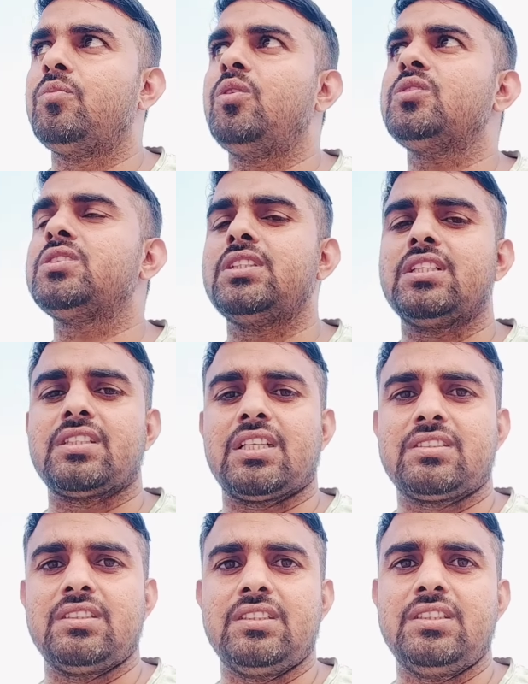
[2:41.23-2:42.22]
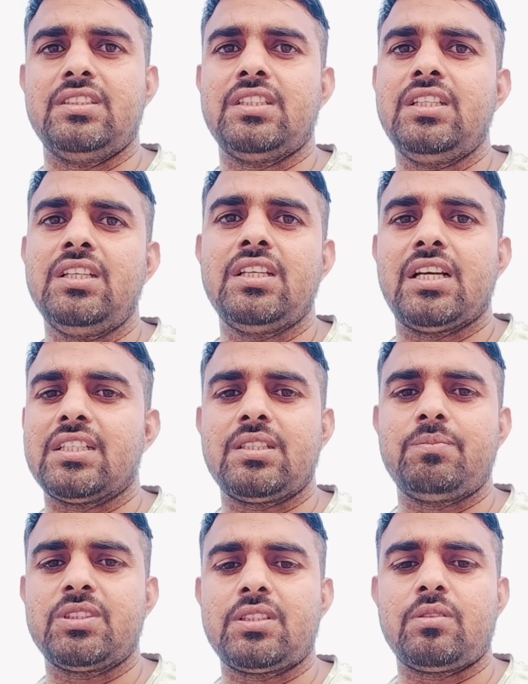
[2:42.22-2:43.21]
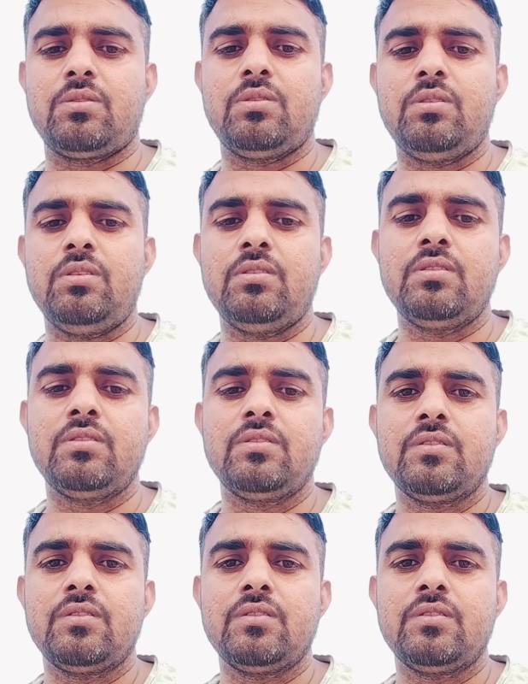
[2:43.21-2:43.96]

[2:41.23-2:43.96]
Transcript: बहुत सीधे शास्त्री जी हैं ऐसा मत करो लोगों